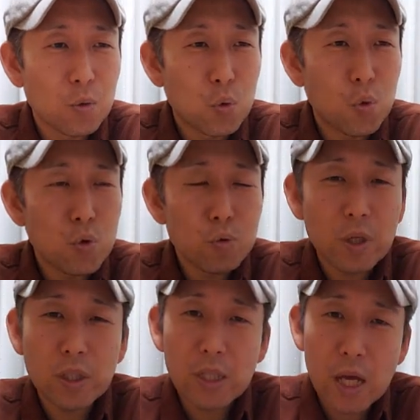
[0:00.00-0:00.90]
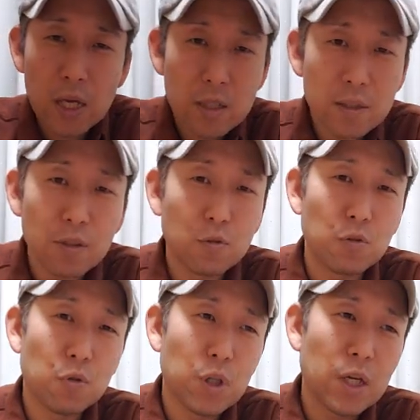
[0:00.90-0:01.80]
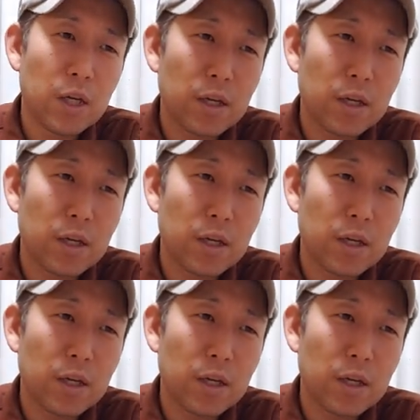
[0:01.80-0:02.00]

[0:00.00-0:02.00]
こういう歌ってないんですよね。